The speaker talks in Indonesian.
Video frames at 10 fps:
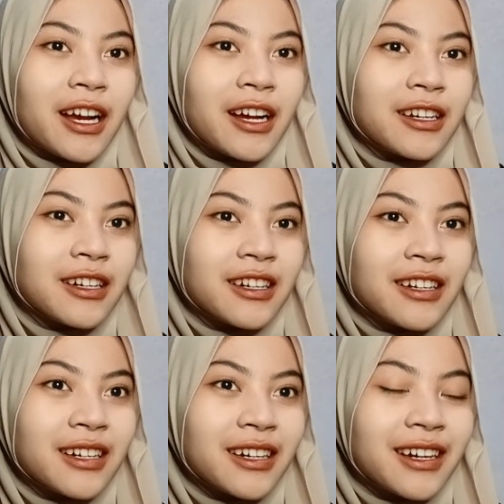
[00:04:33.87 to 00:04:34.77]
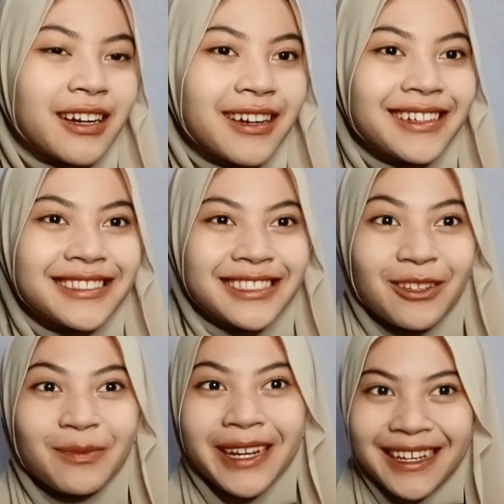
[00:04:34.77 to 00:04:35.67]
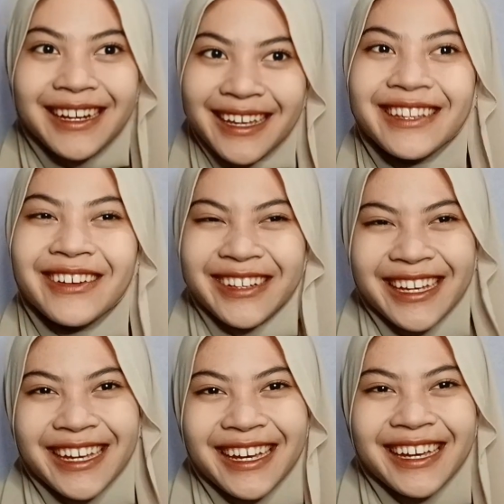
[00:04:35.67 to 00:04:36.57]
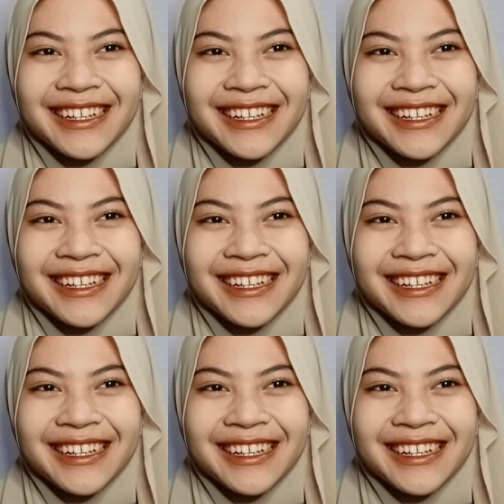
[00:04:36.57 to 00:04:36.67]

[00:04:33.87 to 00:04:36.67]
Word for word: uh, jangan tarik lihat oke okay.